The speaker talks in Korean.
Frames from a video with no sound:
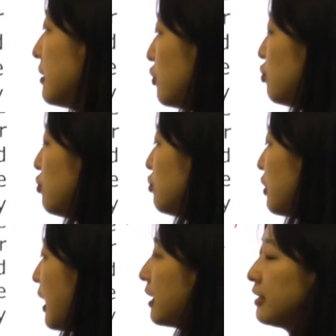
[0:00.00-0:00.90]

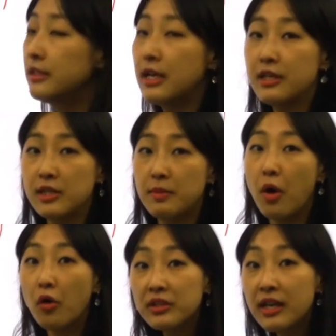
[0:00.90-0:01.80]
중국의 그 당시에
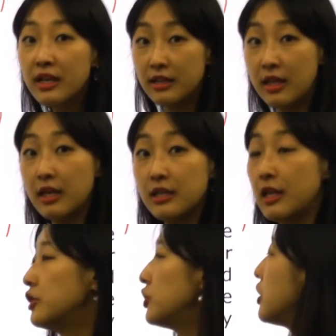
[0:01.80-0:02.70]
명나라
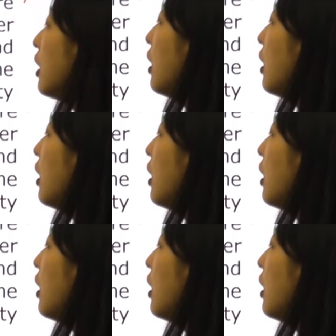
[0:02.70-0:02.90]
되겠죠.